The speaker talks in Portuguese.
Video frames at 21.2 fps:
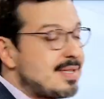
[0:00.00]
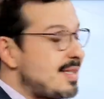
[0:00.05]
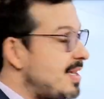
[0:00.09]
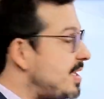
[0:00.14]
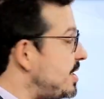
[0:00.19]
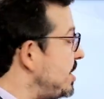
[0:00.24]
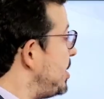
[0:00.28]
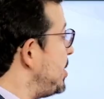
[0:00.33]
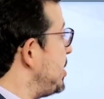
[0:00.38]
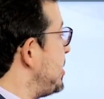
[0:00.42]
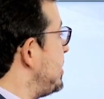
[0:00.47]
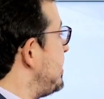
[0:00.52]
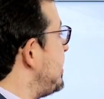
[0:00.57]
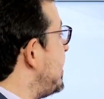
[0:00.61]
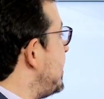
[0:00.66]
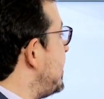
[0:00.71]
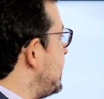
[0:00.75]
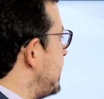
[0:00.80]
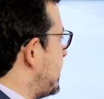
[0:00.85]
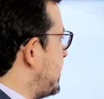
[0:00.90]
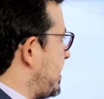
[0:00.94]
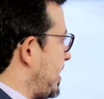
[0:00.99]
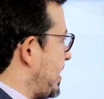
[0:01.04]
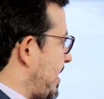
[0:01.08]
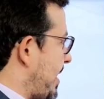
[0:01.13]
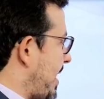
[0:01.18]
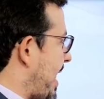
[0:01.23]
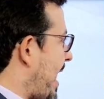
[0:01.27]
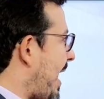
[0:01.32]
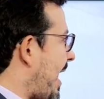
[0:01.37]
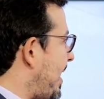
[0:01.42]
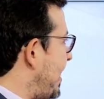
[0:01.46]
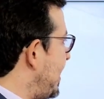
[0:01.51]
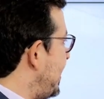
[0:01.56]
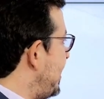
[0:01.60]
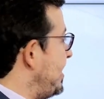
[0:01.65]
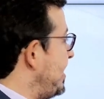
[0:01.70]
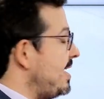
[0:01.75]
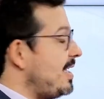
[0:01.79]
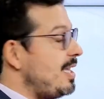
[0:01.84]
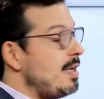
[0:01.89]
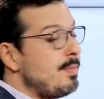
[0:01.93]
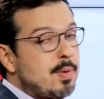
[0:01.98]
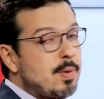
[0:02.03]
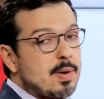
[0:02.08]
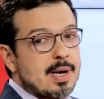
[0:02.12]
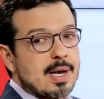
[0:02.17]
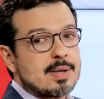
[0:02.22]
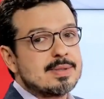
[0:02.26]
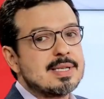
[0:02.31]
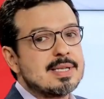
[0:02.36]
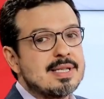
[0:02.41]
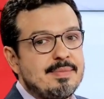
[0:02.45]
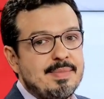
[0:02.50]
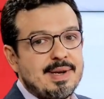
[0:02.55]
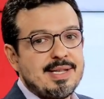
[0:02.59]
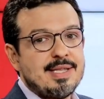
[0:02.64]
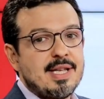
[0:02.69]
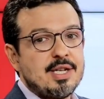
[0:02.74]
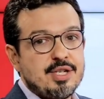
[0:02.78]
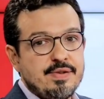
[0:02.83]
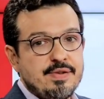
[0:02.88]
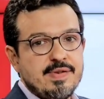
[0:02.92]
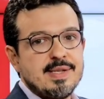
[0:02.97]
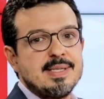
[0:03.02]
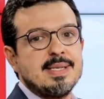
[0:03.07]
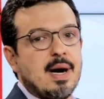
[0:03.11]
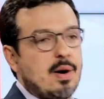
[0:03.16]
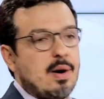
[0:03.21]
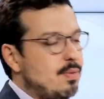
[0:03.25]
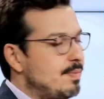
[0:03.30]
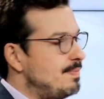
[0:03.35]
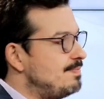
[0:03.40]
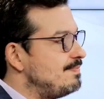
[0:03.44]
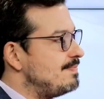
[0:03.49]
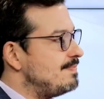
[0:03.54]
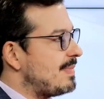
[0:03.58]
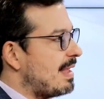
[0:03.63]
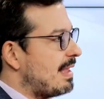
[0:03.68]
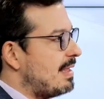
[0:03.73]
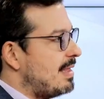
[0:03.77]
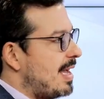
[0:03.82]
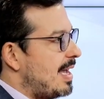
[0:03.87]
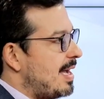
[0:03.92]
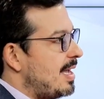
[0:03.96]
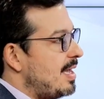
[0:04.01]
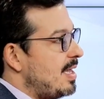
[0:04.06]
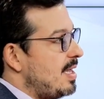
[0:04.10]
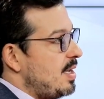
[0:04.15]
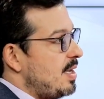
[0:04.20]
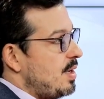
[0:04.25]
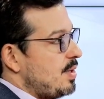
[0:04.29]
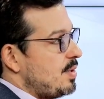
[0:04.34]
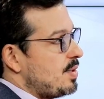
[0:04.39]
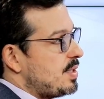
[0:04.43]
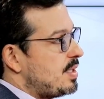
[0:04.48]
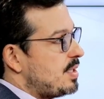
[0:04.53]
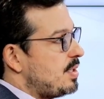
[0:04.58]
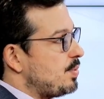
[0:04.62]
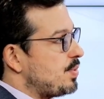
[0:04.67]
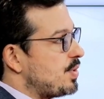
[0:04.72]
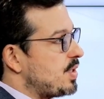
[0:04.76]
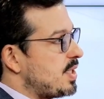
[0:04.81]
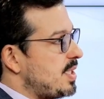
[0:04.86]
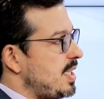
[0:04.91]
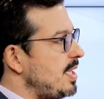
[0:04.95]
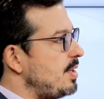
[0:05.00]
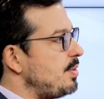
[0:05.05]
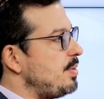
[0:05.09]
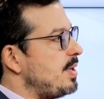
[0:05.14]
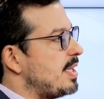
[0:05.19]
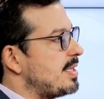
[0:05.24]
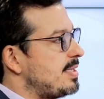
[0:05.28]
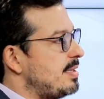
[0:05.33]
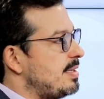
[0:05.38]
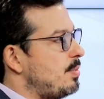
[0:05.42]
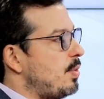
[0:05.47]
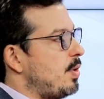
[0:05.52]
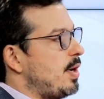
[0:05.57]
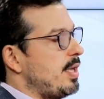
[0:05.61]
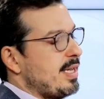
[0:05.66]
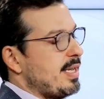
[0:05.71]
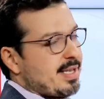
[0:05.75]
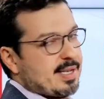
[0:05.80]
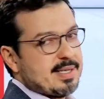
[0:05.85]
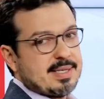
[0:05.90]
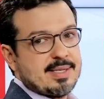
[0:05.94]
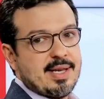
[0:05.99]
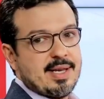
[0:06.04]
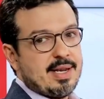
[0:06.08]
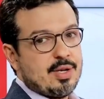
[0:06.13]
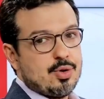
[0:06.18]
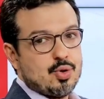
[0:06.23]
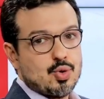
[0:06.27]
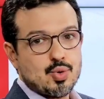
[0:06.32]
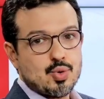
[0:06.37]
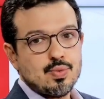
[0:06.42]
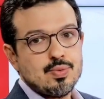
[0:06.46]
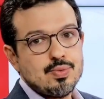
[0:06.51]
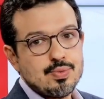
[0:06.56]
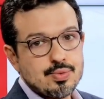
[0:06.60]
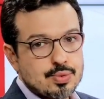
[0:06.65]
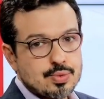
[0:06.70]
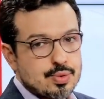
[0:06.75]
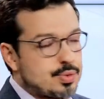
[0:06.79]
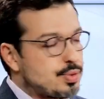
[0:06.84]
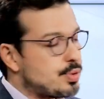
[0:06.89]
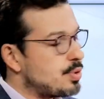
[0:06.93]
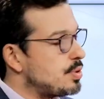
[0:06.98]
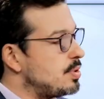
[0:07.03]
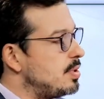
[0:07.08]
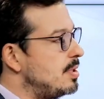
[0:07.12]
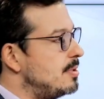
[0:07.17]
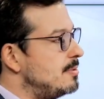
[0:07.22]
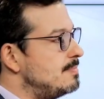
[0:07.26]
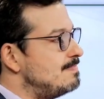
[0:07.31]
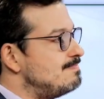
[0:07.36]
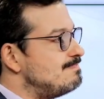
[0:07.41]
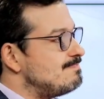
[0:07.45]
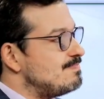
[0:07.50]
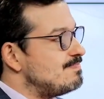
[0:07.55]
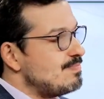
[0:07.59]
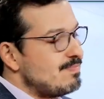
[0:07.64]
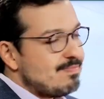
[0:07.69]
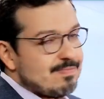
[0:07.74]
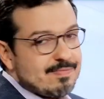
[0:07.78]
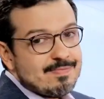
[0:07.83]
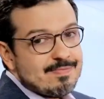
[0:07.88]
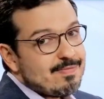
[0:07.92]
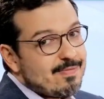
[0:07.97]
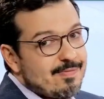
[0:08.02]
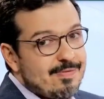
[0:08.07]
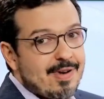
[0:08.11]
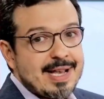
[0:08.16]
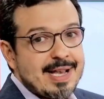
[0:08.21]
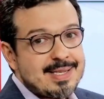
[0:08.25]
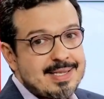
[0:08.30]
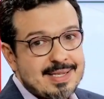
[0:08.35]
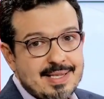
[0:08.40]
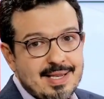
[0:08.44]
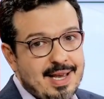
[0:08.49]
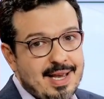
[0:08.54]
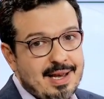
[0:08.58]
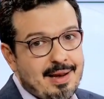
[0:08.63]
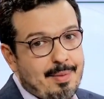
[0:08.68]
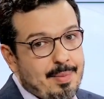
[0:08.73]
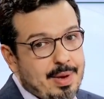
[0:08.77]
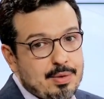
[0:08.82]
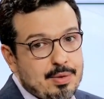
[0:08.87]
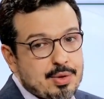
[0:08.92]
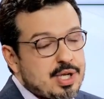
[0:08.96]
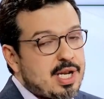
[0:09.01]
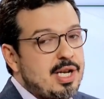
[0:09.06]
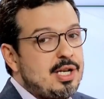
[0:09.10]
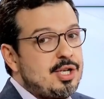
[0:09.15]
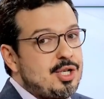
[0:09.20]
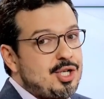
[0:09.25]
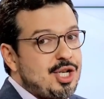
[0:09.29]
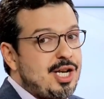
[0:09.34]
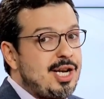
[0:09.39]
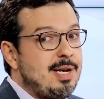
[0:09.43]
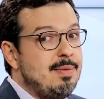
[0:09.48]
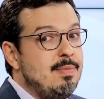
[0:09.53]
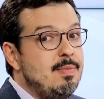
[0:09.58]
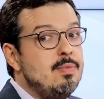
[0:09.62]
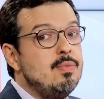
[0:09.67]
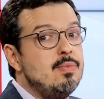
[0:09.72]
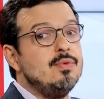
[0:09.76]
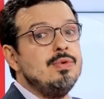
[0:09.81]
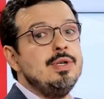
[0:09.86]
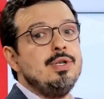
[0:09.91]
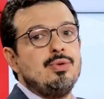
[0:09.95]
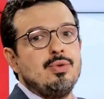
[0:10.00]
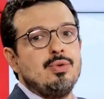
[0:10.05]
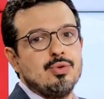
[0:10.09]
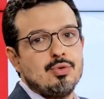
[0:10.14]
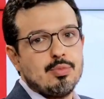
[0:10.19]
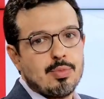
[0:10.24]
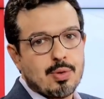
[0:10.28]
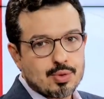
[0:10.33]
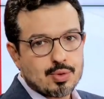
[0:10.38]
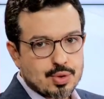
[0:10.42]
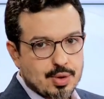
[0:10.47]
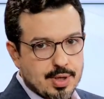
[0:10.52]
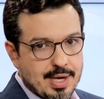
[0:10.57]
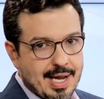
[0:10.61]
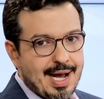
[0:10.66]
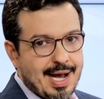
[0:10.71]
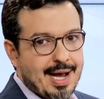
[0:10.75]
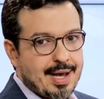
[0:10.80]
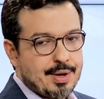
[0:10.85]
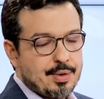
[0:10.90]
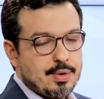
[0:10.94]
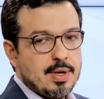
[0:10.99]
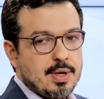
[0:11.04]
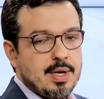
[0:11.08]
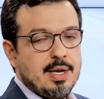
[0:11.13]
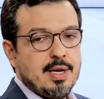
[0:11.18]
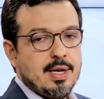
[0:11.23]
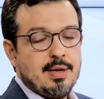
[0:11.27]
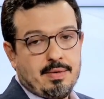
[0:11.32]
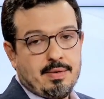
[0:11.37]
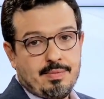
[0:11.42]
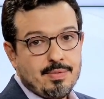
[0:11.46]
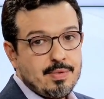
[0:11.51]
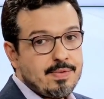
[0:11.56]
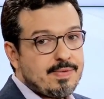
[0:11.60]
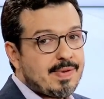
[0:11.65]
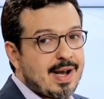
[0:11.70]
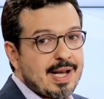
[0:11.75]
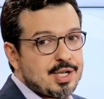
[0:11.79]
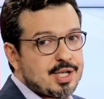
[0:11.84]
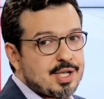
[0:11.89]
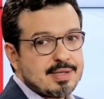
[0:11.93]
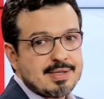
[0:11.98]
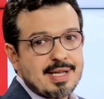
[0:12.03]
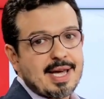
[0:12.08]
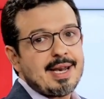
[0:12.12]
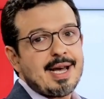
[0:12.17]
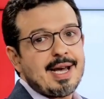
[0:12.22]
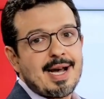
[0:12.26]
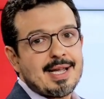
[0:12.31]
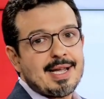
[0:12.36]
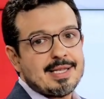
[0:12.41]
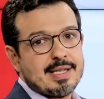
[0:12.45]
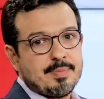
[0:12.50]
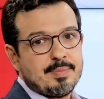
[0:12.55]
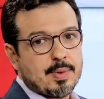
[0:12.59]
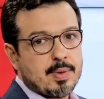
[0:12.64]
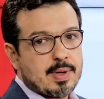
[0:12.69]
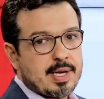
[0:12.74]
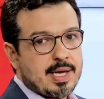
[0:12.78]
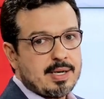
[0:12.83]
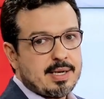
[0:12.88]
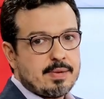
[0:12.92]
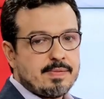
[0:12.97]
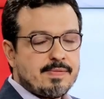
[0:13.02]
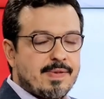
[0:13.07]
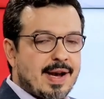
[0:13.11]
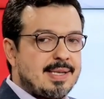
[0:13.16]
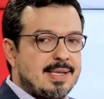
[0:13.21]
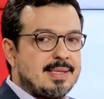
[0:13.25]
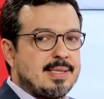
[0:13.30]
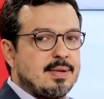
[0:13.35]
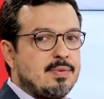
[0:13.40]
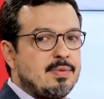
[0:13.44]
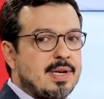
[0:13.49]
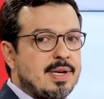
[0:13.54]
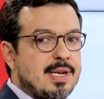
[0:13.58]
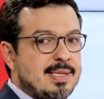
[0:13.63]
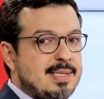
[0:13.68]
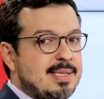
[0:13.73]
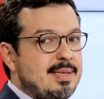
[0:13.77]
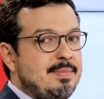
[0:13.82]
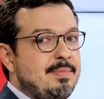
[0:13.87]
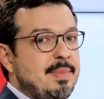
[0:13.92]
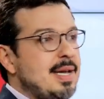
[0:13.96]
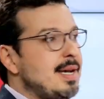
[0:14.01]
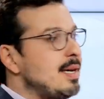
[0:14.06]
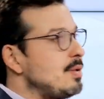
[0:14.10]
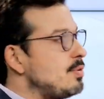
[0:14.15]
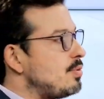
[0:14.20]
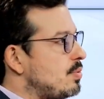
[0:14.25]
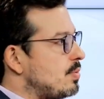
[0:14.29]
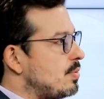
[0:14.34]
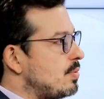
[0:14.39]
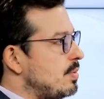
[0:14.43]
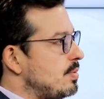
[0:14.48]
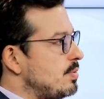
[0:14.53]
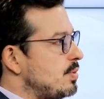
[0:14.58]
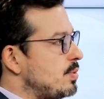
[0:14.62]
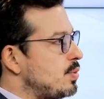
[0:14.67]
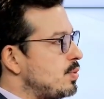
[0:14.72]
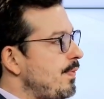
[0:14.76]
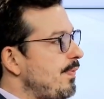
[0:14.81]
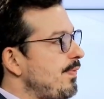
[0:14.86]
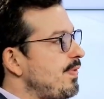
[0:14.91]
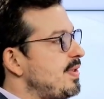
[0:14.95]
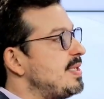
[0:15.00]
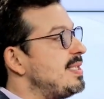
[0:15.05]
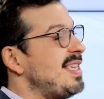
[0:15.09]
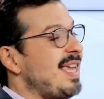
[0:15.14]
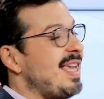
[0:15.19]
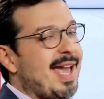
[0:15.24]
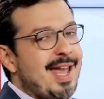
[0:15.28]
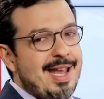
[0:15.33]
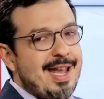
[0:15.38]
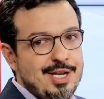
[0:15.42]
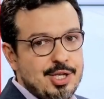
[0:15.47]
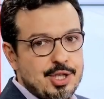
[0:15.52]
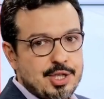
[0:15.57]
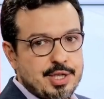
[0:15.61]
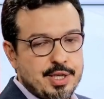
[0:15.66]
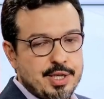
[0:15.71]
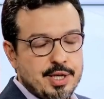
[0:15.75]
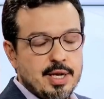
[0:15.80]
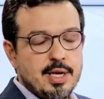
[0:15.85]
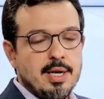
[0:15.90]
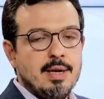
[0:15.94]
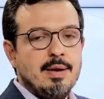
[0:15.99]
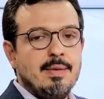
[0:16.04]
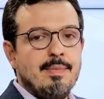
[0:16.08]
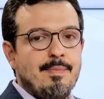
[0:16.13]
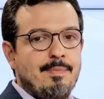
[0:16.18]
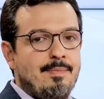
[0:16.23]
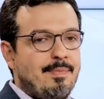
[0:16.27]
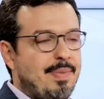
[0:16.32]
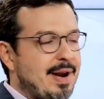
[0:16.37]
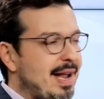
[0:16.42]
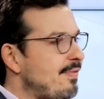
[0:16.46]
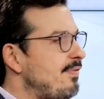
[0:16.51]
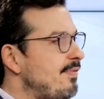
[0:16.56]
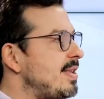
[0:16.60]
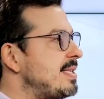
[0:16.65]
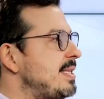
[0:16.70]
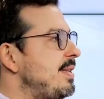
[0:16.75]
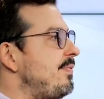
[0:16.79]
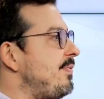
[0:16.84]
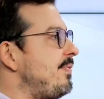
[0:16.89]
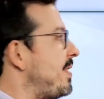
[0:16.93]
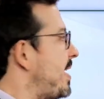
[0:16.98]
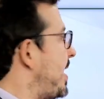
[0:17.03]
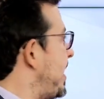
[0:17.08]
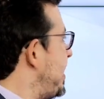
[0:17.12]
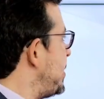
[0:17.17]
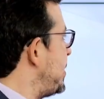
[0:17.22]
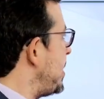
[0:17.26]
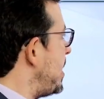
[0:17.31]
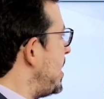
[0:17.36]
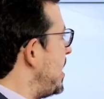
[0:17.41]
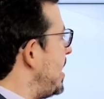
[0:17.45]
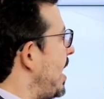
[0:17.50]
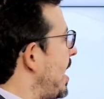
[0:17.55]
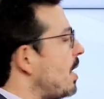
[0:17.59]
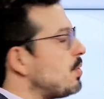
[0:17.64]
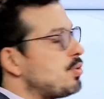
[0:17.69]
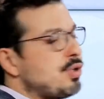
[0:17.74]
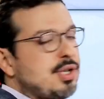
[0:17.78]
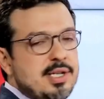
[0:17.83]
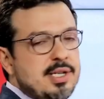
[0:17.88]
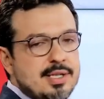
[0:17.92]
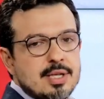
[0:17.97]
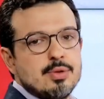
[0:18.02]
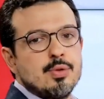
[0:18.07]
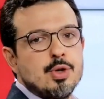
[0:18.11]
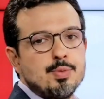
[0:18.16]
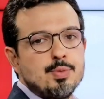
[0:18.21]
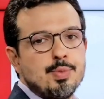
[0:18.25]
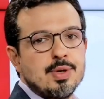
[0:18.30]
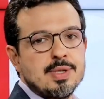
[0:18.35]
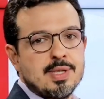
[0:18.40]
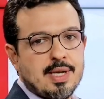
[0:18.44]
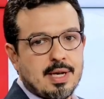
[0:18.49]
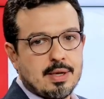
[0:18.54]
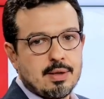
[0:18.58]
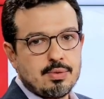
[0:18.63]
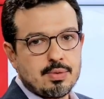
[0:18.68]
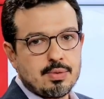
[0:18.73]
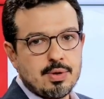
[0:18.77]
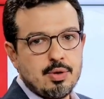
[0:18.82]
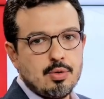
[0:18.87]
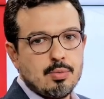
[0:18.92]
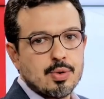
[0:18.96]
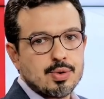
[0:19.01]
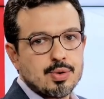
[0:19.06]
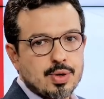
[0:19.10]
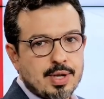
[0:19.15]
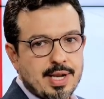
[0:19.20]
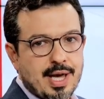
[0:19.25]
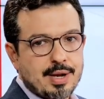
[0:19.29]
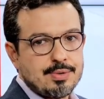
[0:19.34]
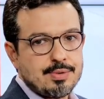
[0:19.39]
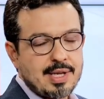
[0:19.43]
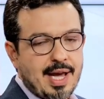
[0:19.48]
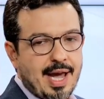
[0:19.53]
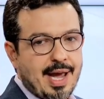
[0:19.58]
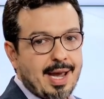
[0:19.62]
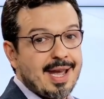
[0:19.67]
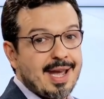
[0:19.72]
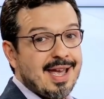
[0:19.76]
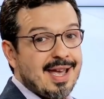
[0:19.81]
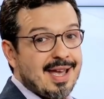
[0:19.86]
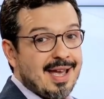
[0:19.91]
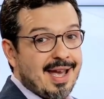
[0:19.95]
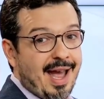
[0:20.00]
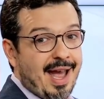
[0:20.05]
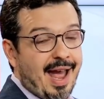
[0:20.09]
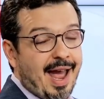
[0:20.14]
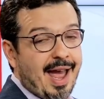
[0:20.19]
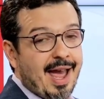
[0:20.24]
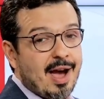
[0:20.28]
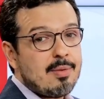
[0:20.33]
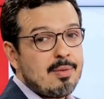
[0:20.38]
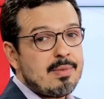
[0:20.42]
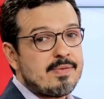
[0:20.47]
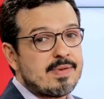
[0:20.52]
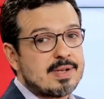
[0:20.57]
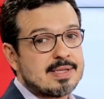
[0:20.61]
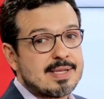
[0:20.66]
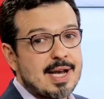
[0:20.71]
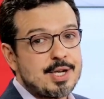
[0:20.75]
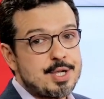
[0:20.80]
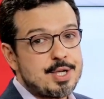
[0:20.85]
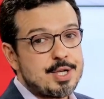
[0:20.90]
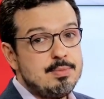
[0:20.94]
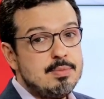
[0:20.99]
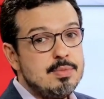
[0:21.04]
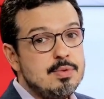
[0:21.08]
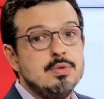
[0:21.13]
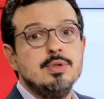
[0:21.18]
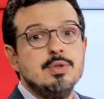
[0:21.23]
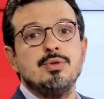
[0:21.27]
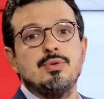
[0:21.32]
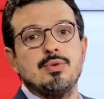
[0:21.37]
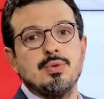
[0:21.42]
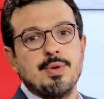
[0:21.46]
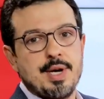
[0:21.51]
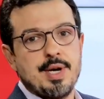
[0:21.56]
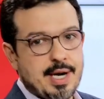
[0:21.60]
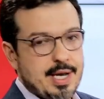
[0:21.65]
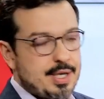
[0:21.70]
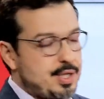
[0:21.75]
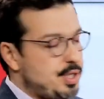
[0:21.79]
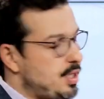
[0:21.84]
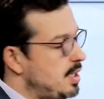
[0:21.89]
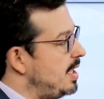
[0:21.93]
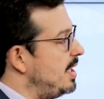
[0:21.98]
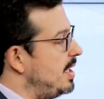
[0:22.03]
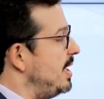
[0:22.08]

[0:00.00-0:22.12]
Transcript: da distância que há e por causa também da divisão, né? se o Ciro e a Simone crescerem juntos, vai ser, a menos que eles tirem muito do Bolsonaro, não vai adiantar nada, porque não vai ser um crescimento suficiente para fazer frente aos 32% que o Bolsonaro tem. É uma vantagem muito grande.